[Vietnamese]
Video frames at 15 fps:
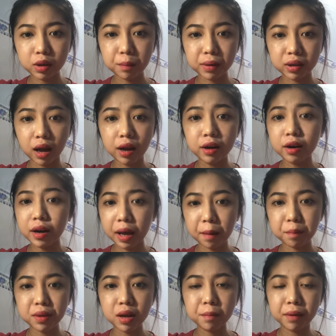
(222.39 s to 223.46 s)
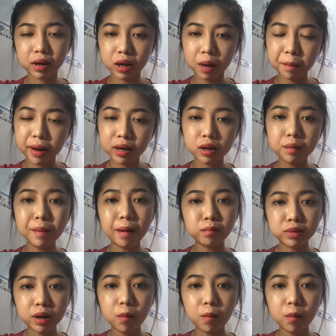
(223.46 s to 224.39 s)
thì mình thấy nó đẹp nhưng mà các bạn cứ bong